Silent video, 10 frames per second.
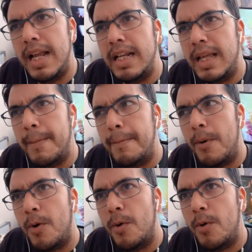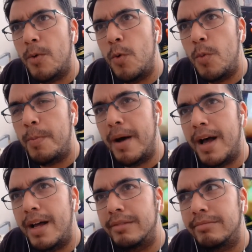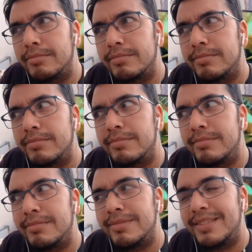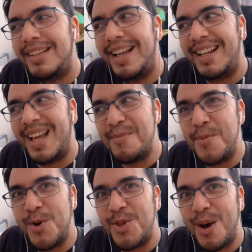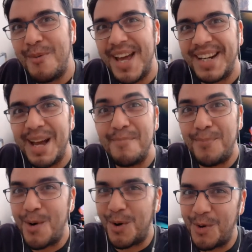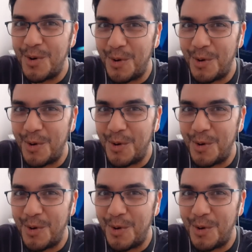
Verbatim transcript: el que poco ocupa, el que mucho abarca, poco